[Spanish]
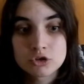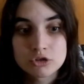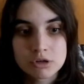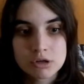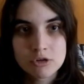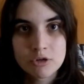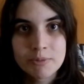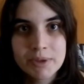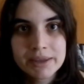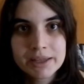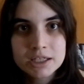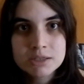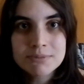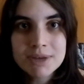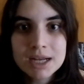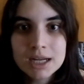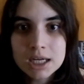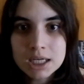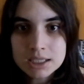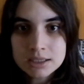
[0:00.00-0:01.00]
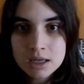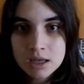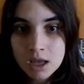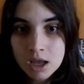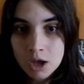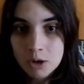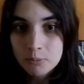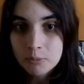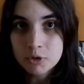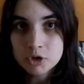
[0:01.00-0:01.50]
nos recomiendas mangas,
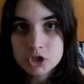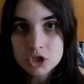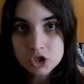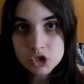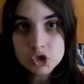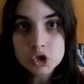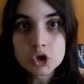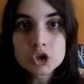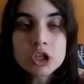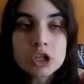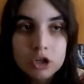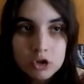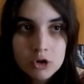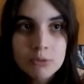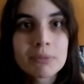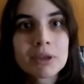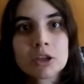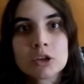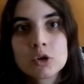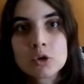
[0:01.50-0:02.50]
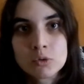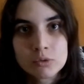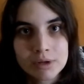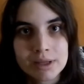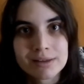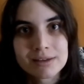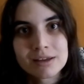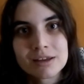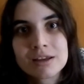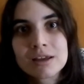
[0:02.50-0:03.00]
pues yo te recomiendo una a
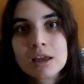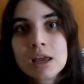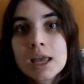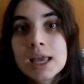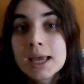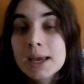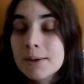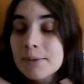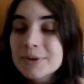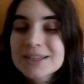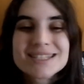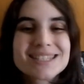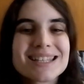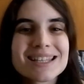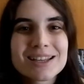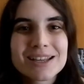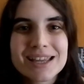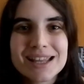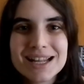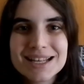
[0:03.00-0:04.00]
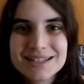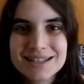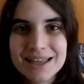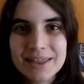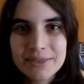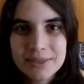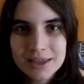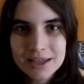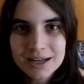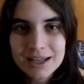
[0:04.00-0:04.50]
ti. Si quieres
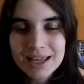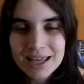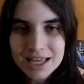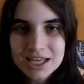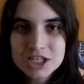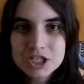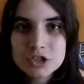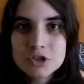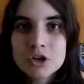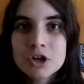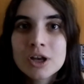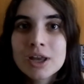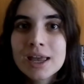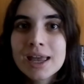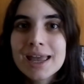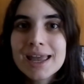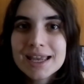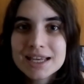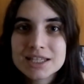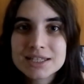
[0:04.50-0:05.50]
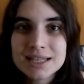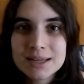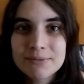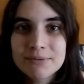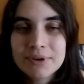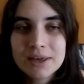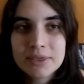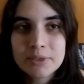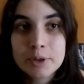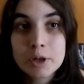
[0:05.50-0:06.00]
hacer esto, es tan
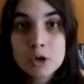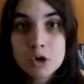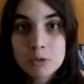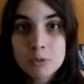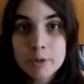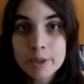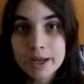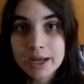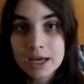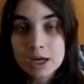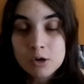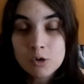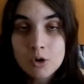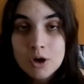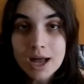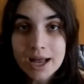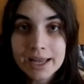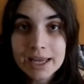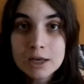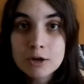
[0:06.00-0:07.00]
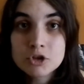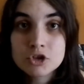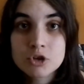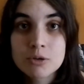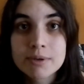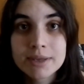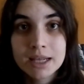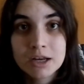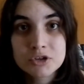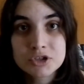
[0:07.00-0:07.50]
fácil como dejarlo aquí en los
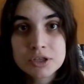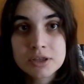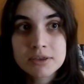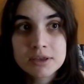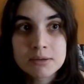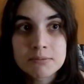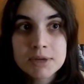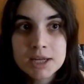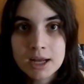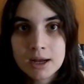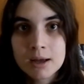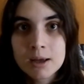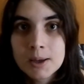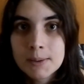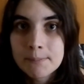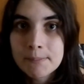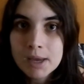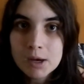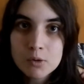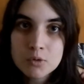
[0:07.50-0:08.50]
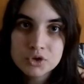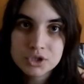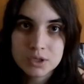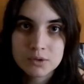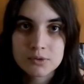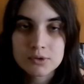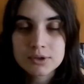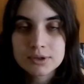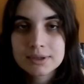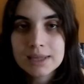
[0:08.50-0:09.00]
comentarios y decir, mira, me ha
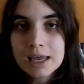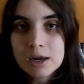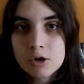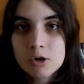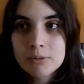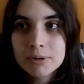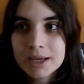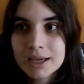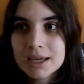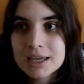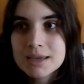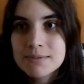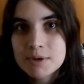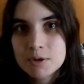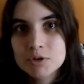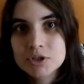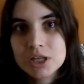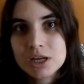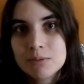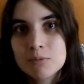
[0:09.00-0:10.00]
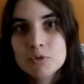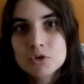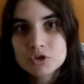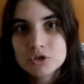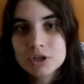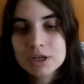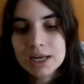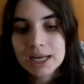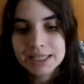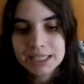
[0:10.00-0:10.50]
gustado tal obra y me gustaría
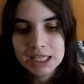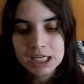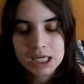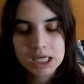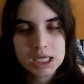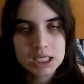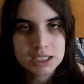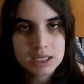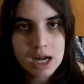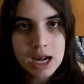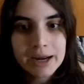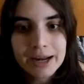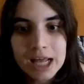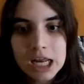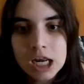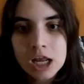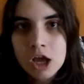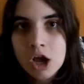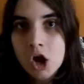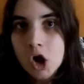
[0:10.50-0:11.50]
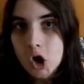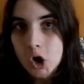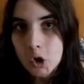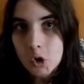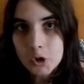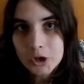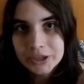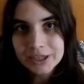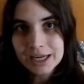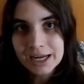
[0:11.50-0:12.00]
mucho que la dijeras en canal
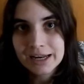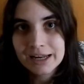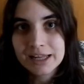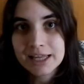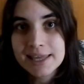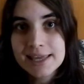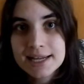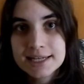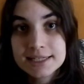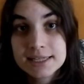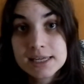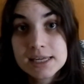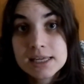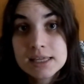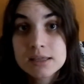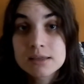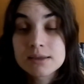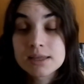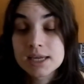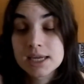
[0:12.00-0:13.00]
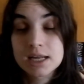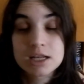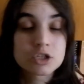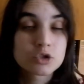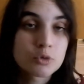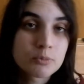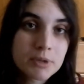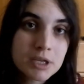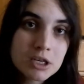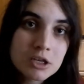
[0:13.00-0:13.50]
o que te la leyeras y dijeras
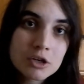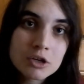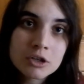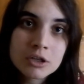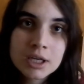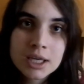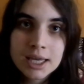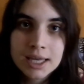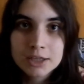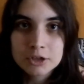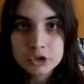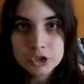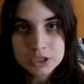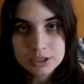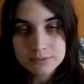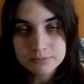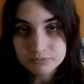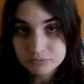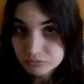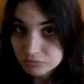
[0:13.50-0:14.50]
tu opinión. Entonces,